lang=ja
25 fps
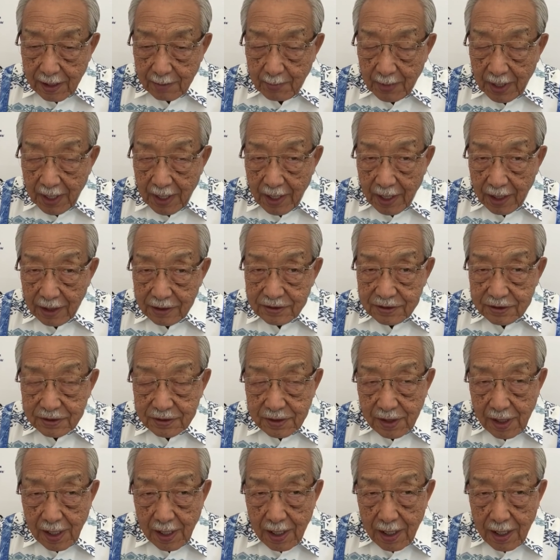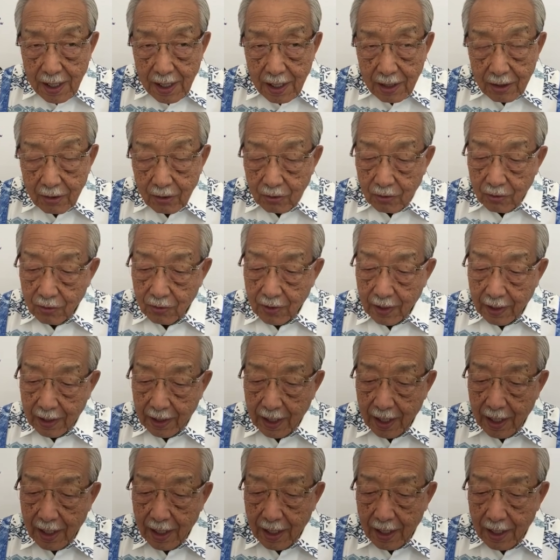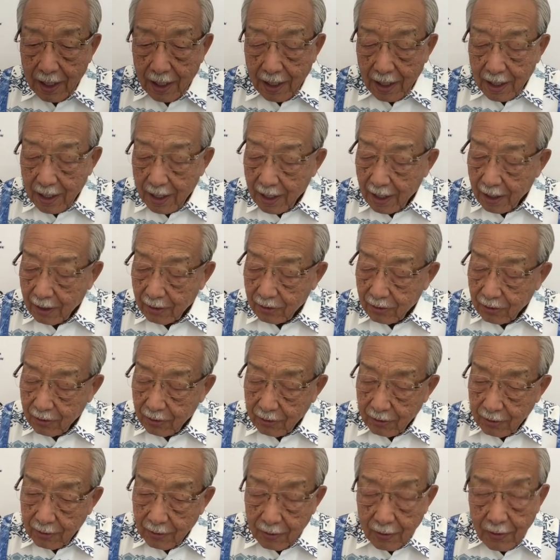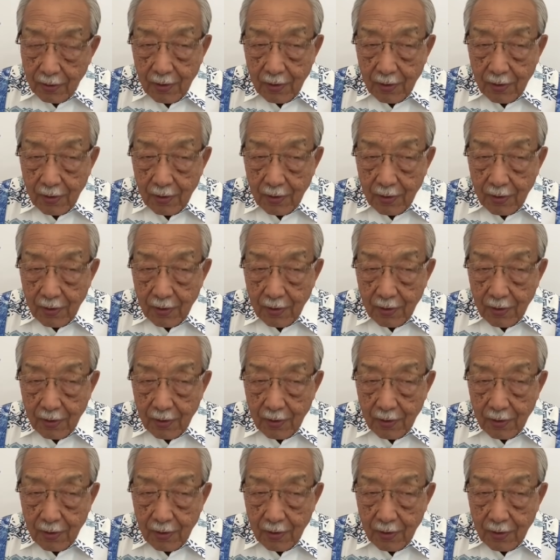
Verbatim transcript: まあ、20日頃から、あこの